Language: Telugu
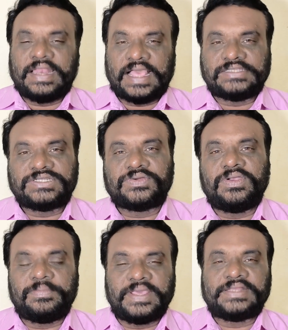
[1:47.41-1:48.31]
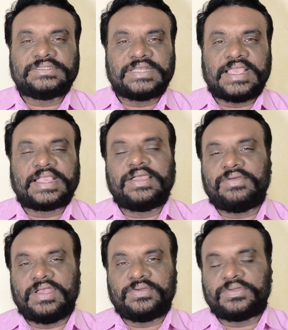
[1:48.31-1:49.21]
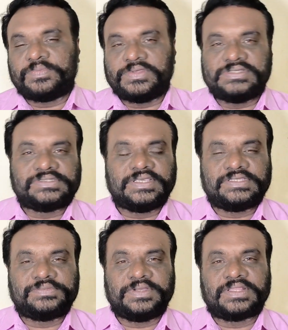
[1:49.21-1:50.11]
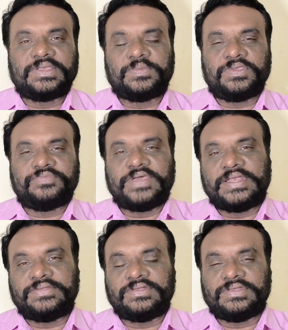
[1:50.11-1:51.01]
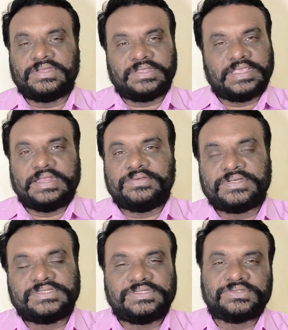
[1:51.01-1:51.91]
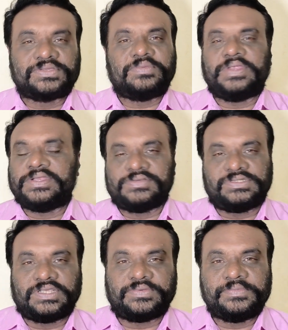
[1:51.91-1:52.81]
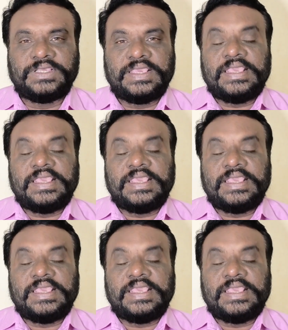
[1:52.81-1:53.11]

లాస్ట్ వాళ్ళు భరించలేక వాళ్ళు ఎవరో పోలీస్ కేసు పెడితే పోయి పార్టీ వన్ ఏ నోటీస్ తీసుకొని బయటకు వచ్చారు